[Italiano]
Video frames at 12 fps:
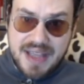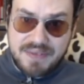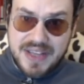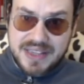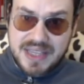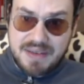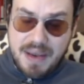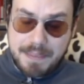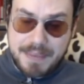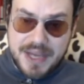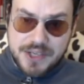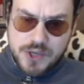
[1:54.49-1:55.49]
Infatti aveva
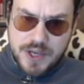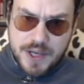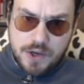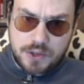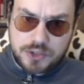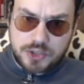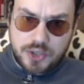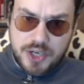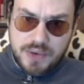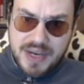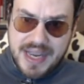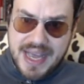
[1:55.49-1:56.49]
perso anche col
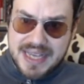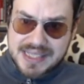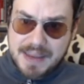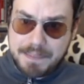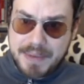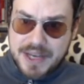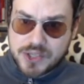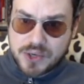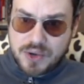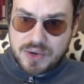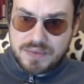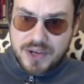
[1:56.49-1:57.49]
Torino in casa, ha
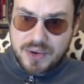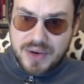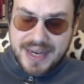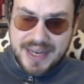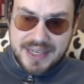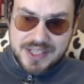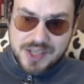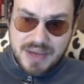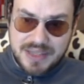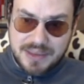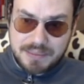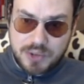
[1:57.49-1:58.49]
perso col Verona che è una
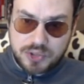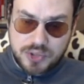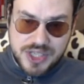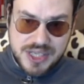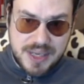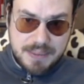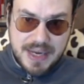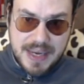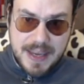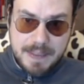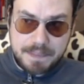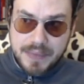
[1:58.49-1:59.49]
squadra molto
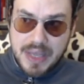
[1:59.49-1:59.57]
simile.